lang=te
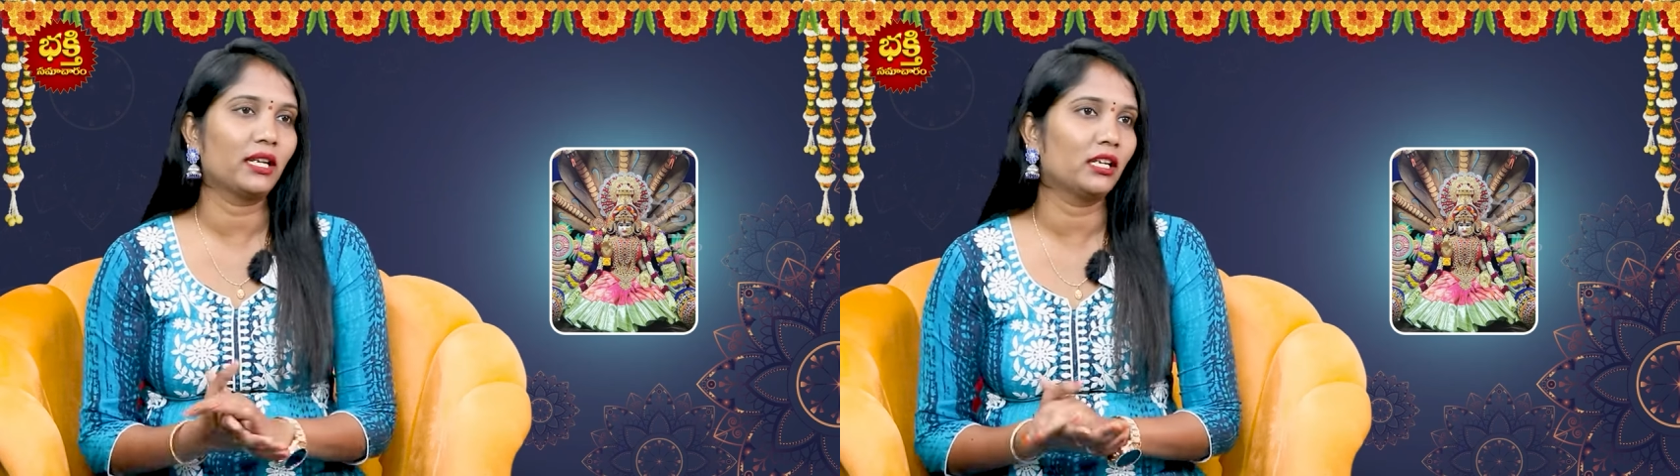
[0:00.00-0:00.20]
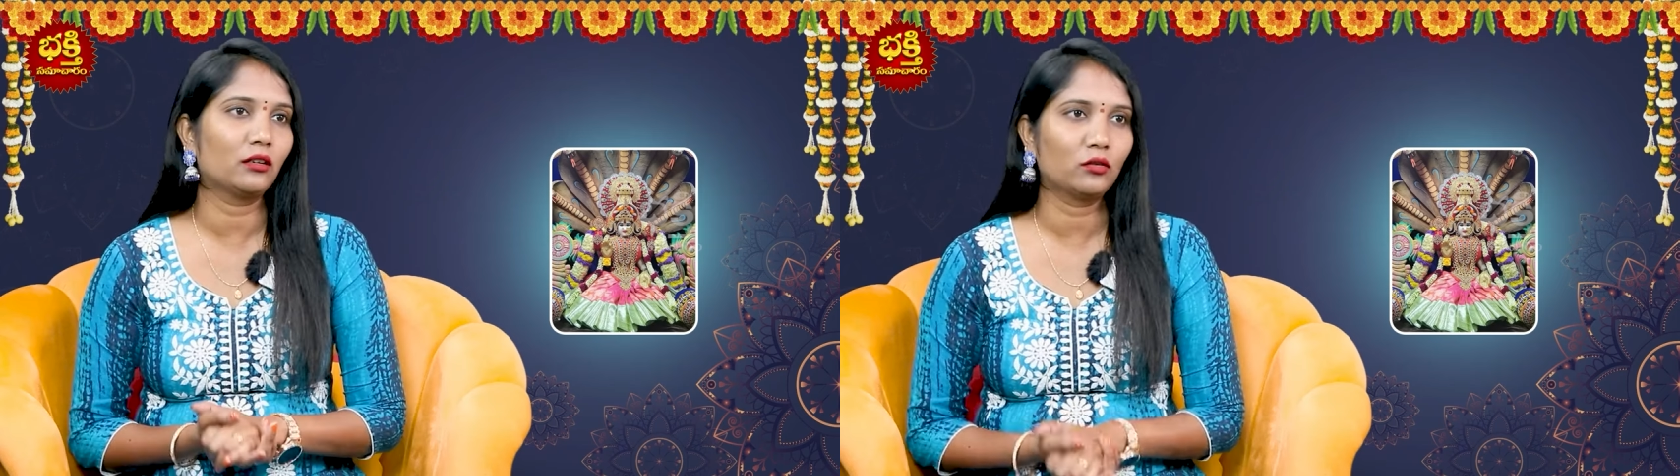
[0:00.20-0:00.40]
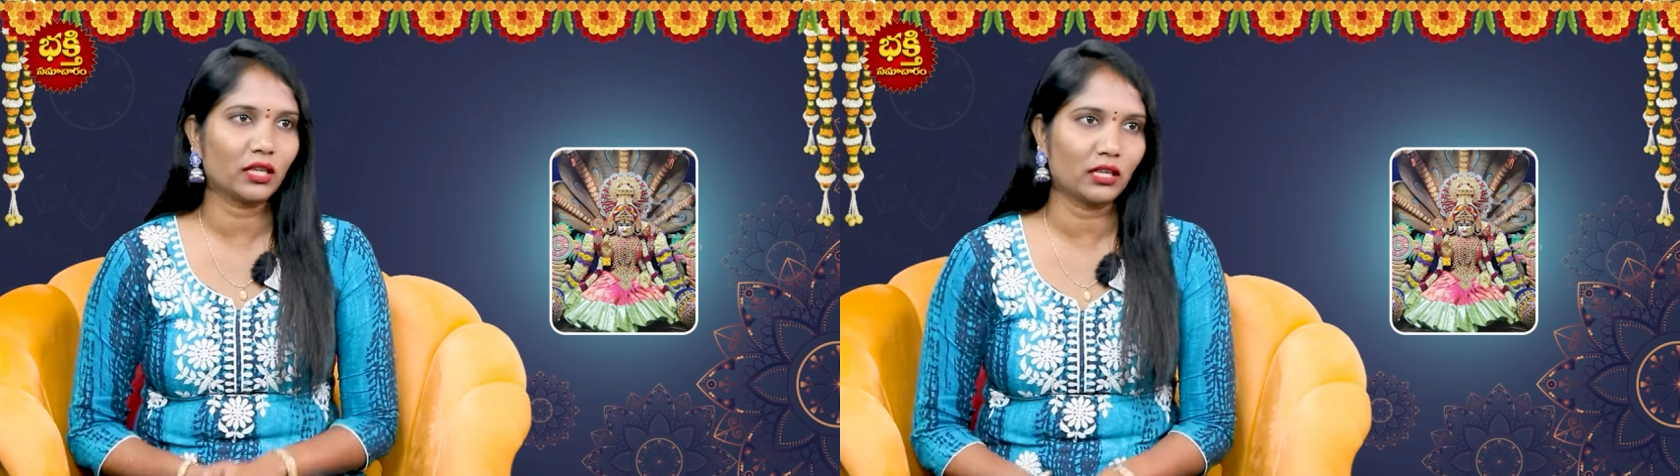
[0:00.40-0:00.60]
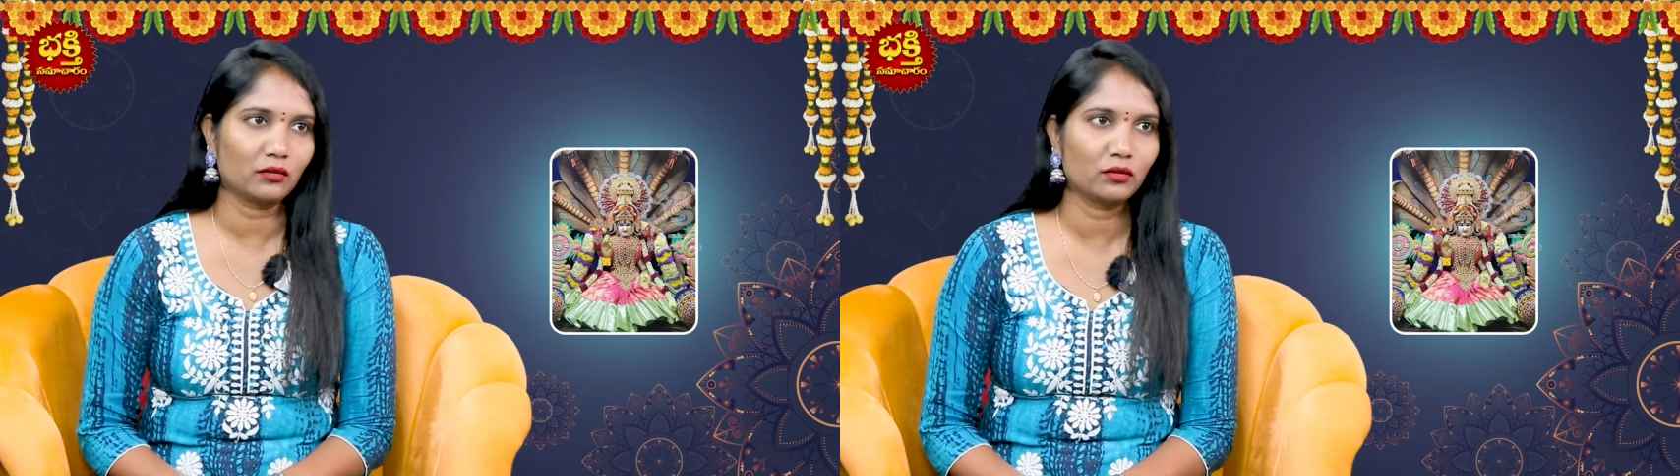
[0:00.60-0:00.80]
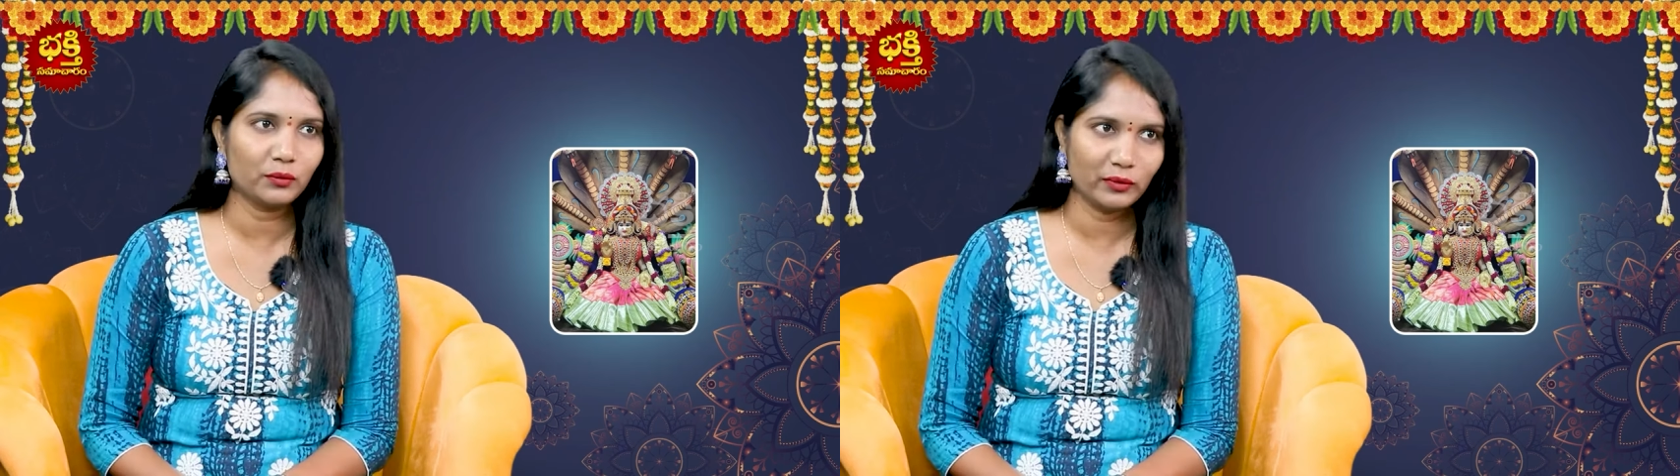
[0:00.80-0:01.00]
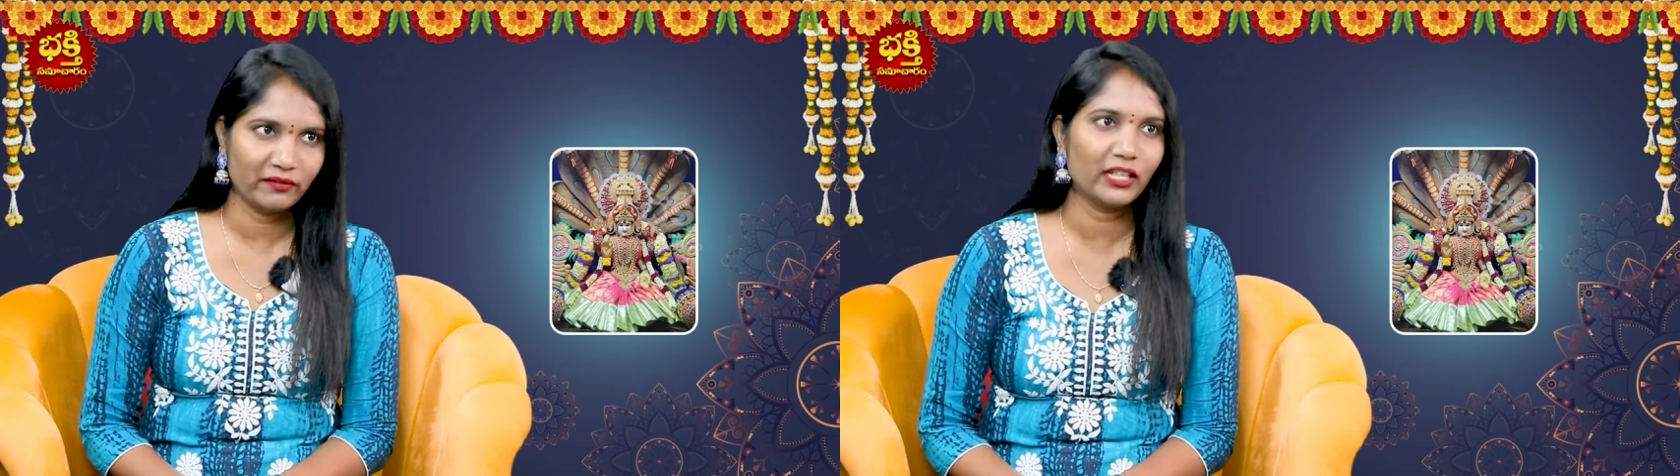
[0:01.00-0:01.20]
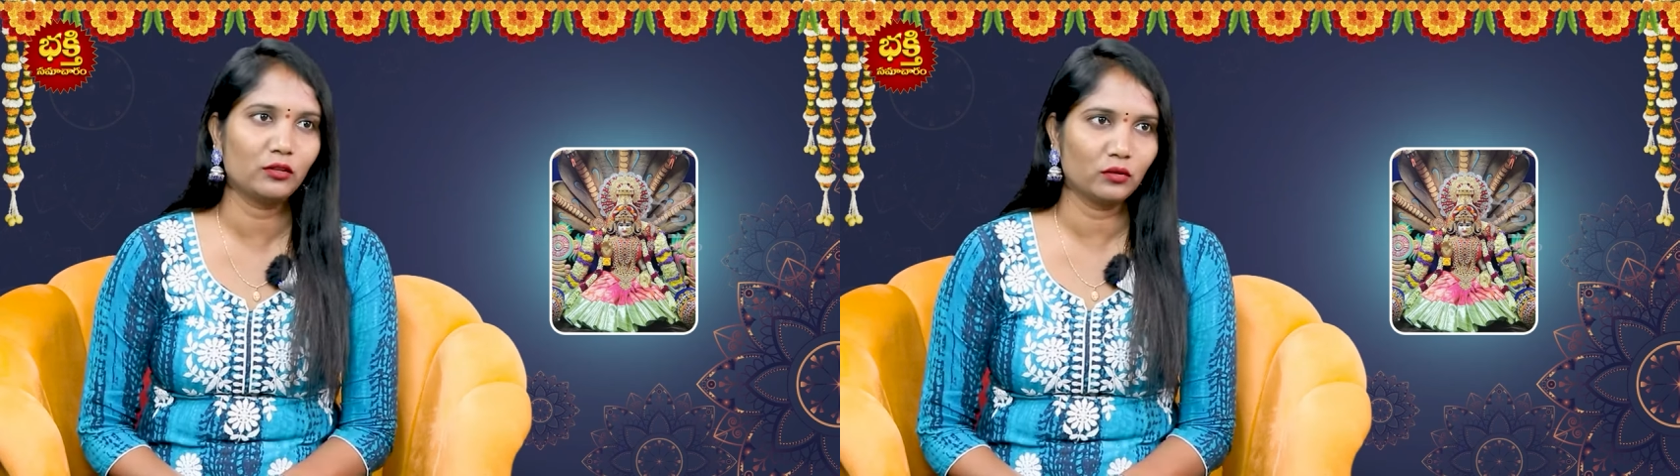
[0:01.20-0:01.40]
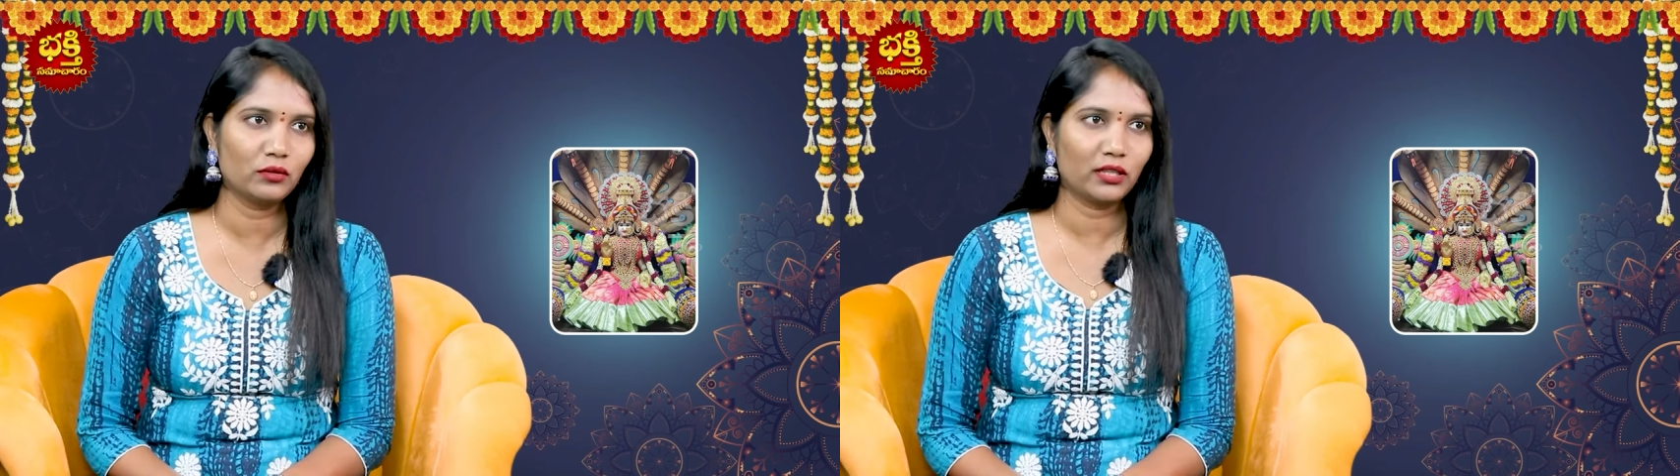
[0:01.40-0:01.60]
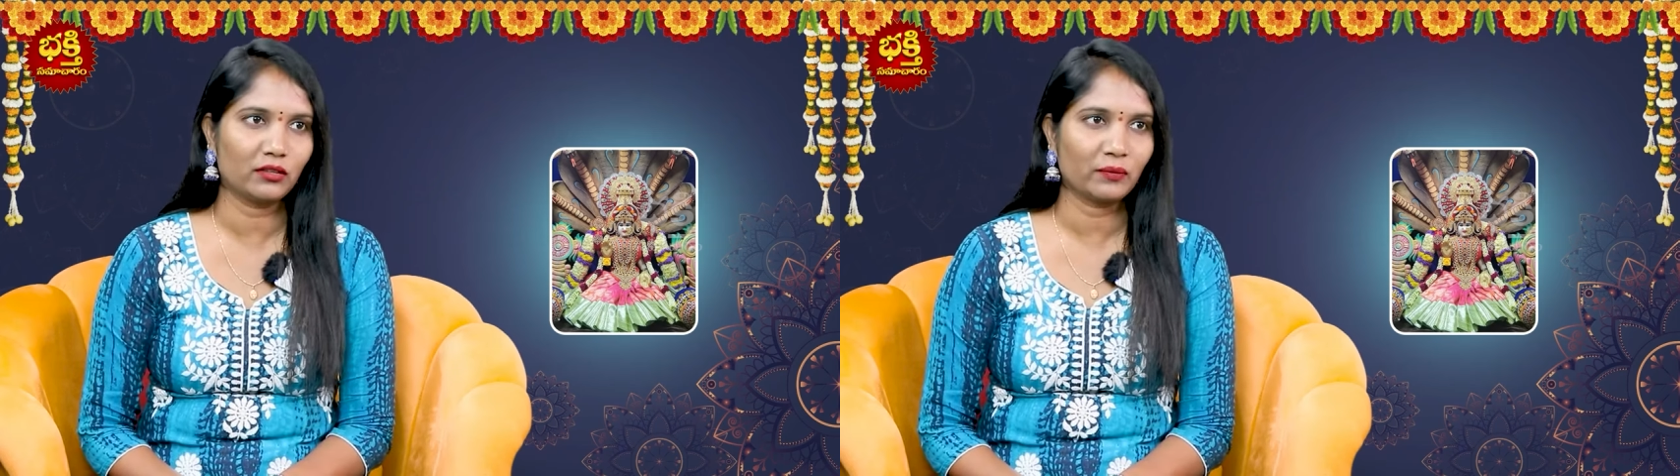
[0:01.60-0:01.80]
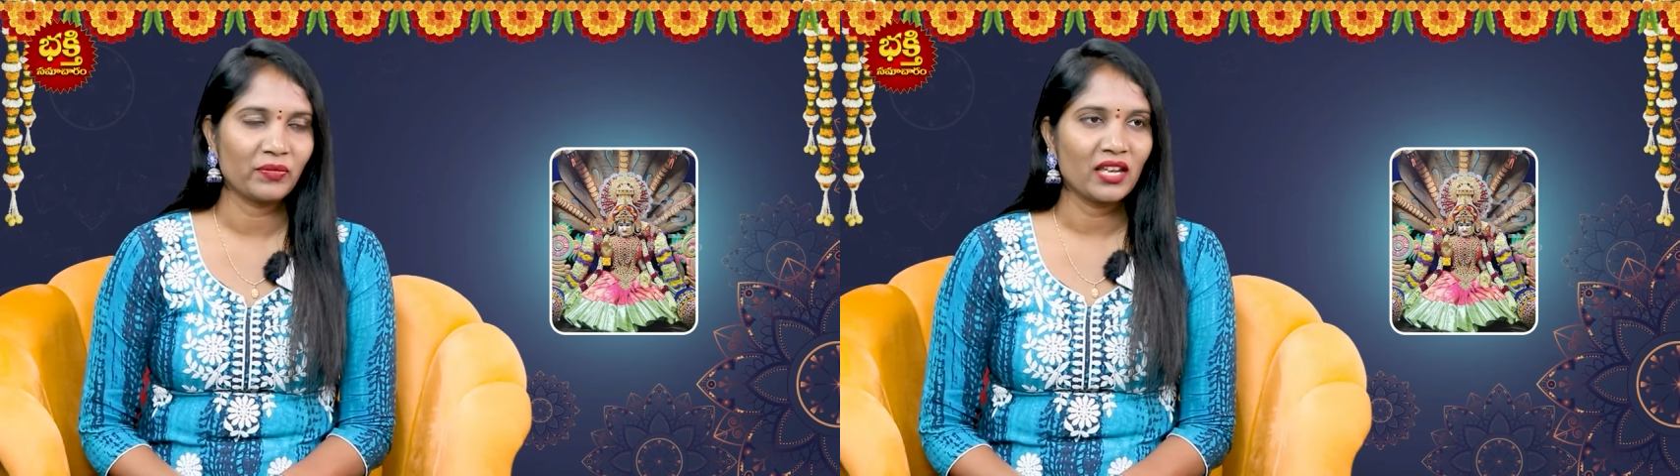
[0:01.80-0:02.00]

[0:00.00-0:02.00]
పెళ్ళిళ్ళకు కూడా కట్టుకొని వెళ్తూ ఉంటారు